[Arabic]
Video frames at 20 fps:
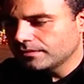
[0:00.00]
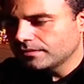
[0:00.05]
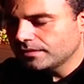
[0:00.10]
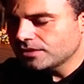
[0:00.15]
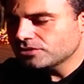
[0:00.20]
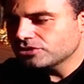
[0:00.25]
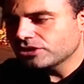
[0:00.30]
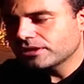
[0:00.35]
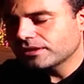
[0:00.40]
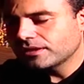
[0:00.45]
لا
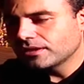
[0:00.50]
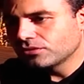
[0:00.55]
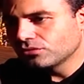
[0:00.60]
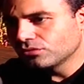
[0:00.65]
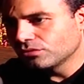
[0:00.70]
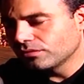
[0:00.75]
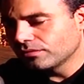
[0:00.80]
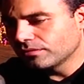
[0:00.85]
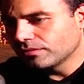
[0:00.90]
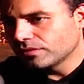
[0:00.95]
شك
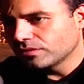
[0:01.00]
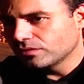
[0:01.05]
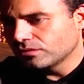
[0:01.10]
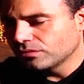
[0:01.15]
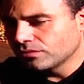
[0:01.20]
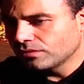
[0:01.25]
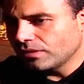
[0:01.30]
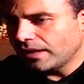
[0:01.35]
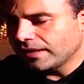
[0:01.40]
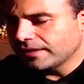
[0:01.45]
انه
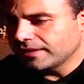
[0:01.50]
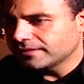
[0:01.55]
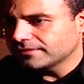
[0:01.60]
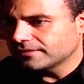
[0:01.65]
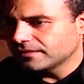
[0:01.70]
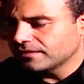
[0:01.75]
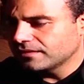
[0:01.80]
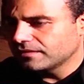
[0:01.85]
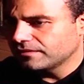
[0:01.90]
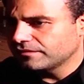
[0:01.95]
انه حياتي
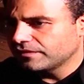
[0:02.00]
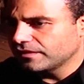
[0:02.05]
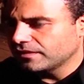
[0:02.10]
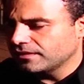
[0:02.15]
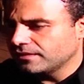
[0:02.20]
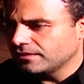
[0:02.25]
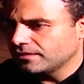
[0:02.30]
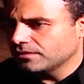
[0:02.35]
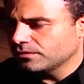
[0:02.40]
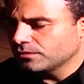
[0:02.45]

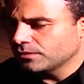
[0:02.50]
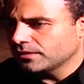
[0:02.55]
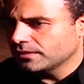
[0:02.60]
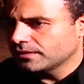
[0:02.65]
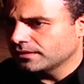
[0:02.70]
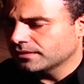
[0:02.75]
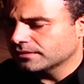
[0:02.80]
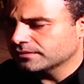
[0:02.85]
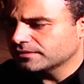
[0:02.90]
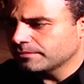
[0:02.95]
الفنيه
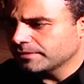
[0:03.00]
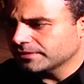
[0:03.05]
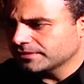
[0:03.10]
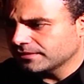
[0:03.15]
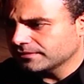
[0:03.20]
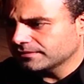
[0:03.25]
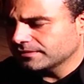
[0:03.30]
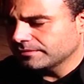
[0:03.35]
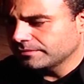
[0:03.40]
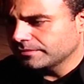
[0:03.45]

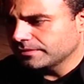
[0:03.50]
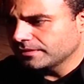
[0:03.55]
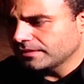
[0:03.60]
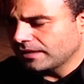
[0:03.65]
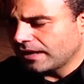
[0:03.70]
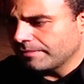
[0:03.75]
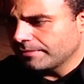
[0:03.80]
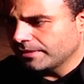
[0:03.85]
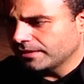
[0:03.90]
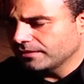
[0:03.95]
وارتباطاتي
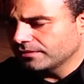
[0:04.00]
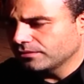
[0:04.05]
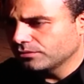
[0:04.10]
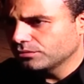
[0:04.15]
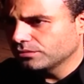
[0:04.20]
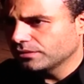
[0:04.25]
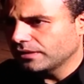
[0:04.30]
بعملي هو